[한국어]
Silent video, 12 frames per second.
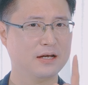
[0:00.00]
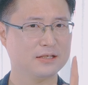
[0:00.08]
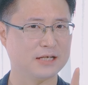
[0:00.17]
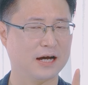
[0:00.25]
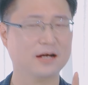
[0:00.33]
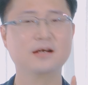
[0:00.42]

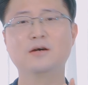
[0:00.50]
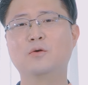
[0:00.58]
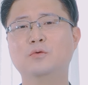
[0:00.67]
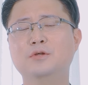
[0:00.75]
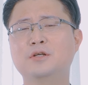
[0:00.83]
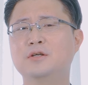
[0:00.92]
자,
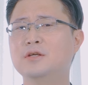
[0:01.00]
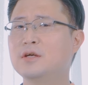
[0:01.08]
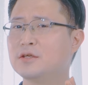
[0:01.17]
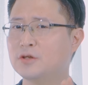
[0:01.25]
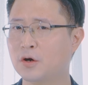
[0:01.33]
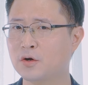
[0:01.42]
오늘은
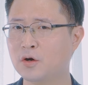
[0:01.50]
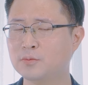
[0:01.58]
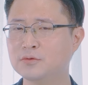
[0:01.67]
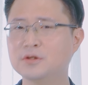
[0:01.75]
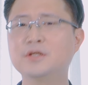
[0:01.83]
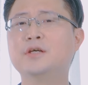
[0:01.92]

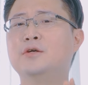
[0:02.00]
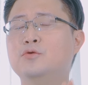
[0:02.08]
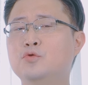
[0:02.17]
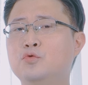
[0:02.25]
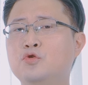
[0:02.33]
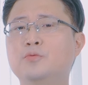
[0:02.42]
여러분들이
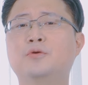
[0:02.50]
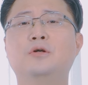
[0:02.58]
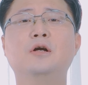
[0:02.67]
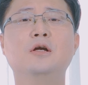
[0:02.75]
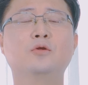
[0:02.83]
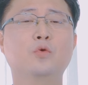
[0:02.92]
유튜브를
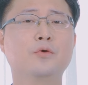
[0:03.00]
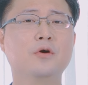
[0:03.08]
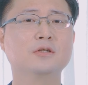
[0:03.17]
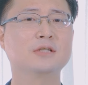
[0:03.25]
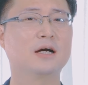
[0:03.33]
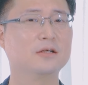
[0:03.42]

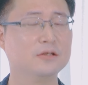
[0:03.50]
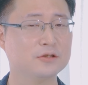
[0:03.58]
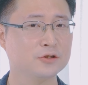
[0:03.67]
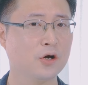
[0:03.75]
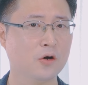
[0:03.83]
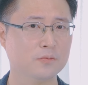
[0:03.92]
동영상을
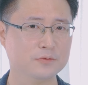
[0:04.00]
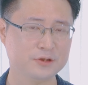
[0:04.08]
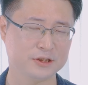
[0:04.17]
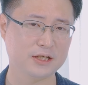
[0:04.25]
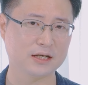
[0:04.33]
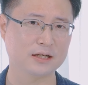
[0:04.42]
처음
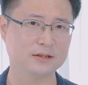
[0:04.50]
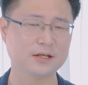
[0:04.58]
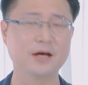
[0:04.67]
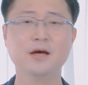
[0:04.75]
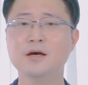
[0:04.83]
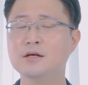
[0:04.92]
시작할
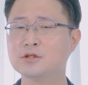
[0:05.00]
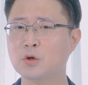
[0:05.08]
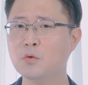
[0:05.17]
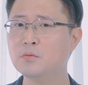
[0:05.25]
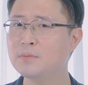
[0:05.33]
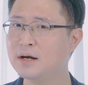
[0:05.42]
때
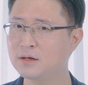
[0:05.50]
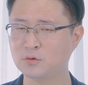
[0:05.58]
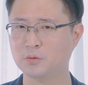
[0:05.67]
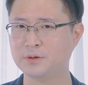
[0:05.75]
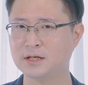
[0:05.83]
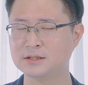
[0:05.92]
정말
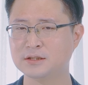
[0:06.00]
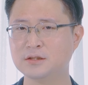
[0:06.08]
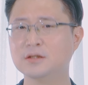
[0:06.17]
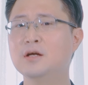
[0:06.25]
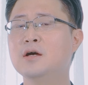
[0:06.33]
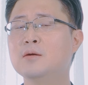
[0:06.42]

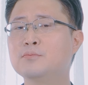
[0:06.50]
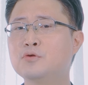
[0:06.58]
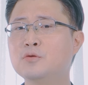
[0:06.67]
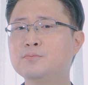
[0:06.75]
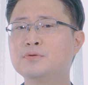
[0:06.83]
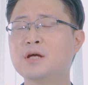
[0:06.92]
고민하시는
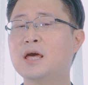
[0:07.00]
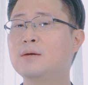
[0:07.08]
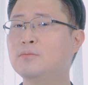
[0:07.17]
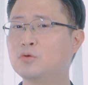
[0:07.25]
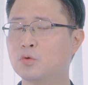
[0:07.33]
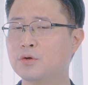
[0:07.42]

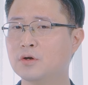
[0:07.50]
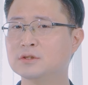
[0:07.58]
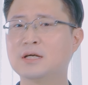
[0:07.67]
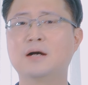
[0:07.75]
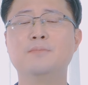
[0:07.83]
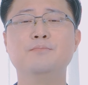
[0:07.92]
풀프레임
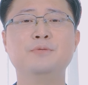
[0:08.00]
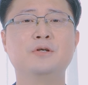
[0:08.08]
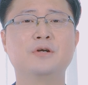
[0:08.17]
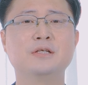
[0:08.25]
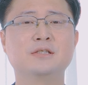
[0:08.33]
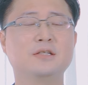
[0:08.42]
동영상
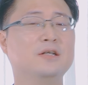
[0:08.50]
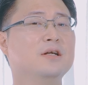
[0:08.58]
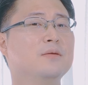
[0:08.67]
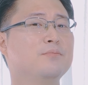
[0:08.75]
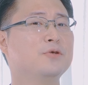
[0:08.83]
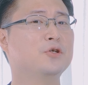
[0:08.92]
미러리스를
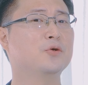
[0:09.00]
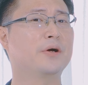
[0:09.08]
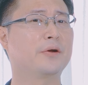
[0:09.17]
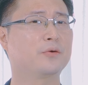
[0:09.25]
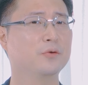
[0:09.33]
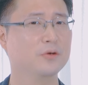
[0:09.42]

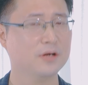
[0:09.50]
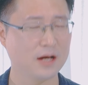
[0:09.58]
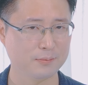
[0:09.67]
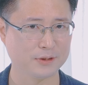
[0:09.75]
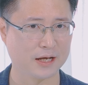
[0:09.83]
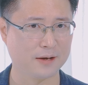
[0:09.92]
비교하려고
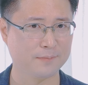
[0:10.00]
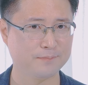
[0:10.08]
합니다.